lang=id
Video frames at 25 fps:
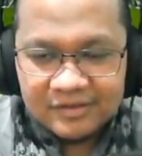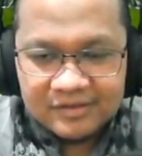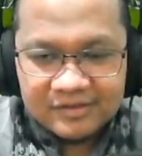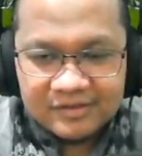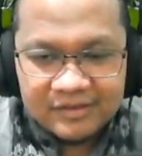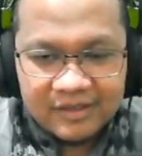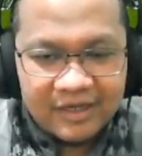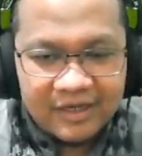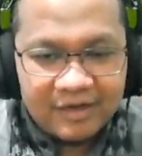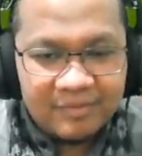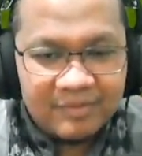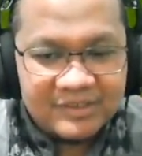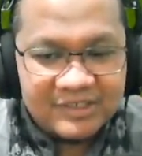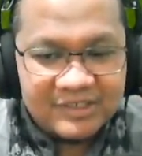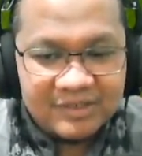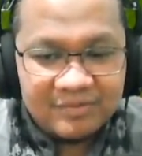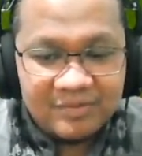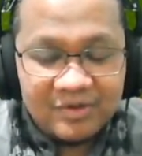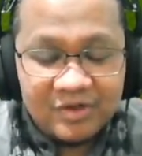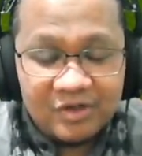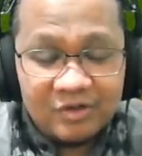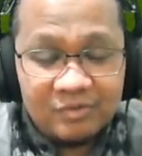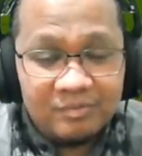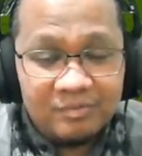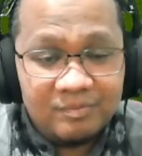Sayang masih
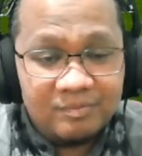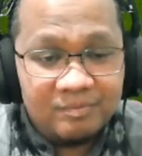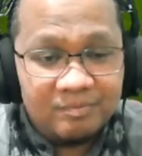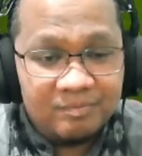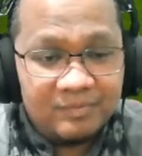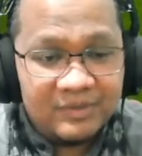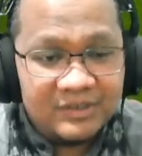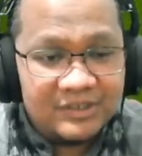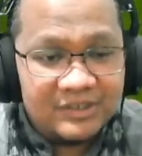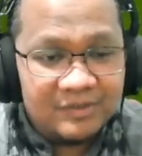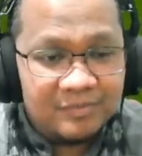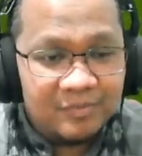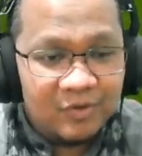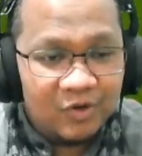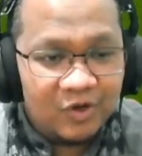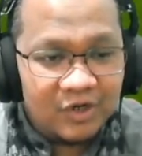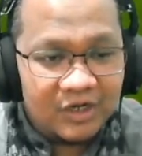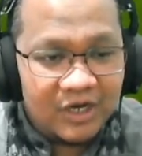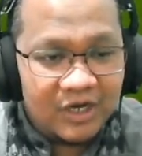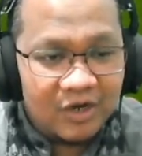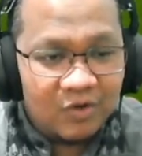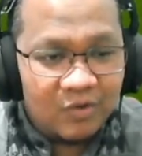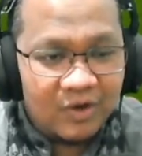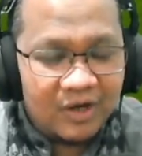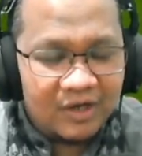belum menjebol
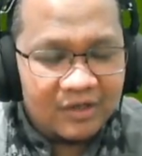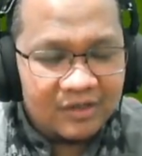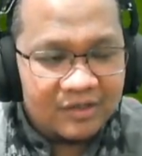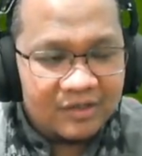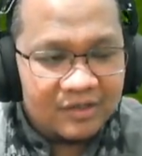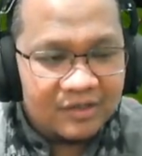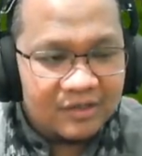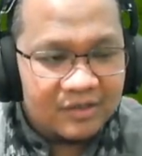gawang.